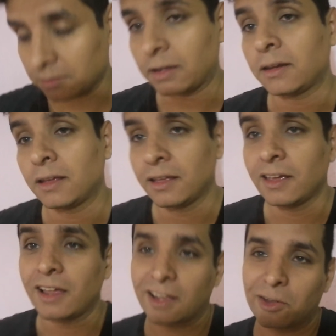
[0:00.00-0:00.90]
El,
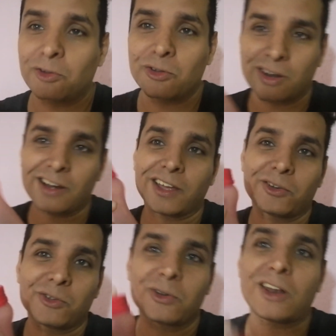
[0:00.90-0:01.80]
que
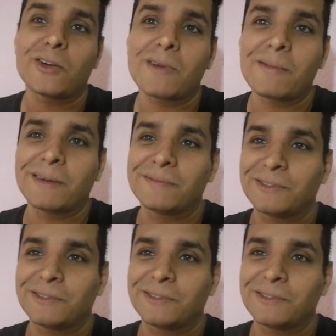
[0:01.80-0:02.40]
no llora, la mamá.